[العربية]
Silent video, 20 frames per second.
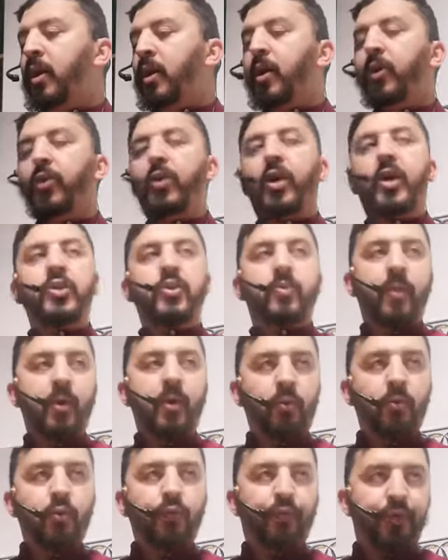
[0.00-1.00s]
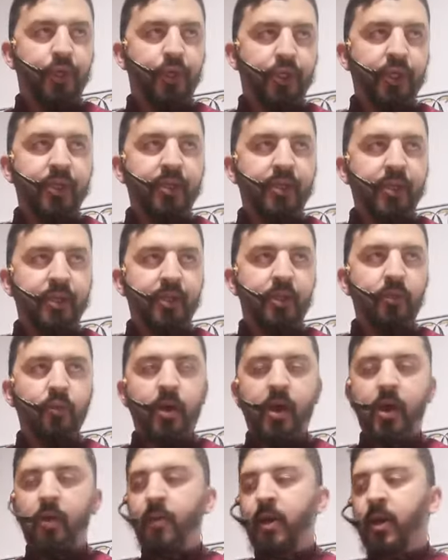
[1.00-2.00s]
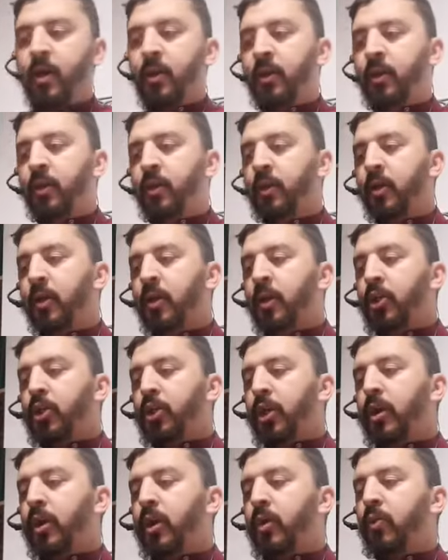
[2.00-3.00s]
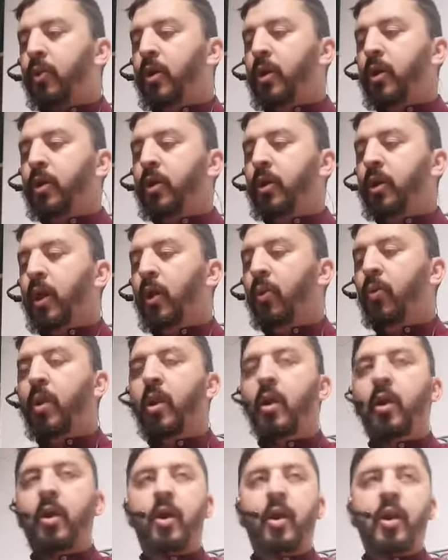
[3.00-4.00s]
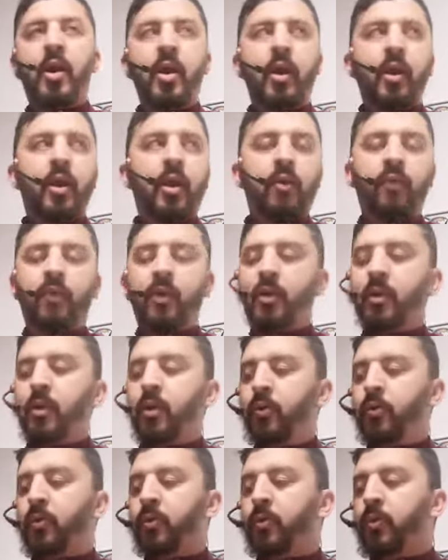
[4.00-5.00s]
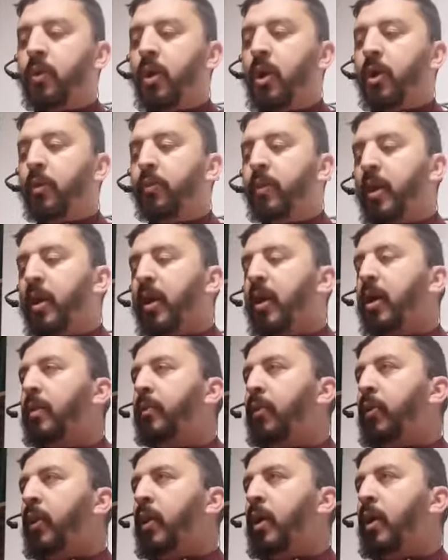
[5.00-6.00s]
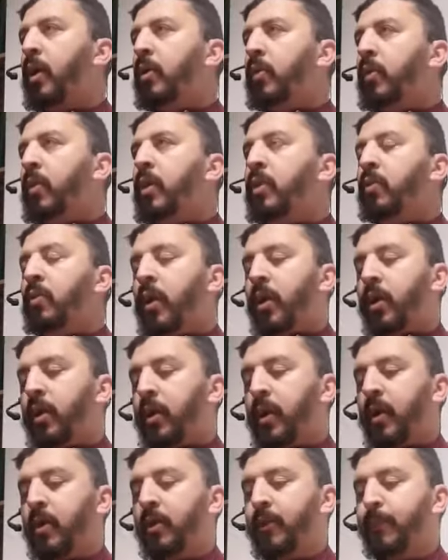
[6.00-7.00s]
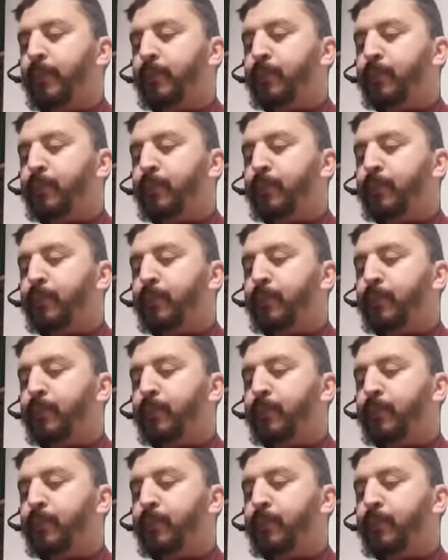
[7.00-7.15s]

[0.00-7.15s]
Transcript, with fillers: قد أصبحوا في جنة وأمان شكروا الذي أولى الخلائق فضله بالقلب والأقوال والأركان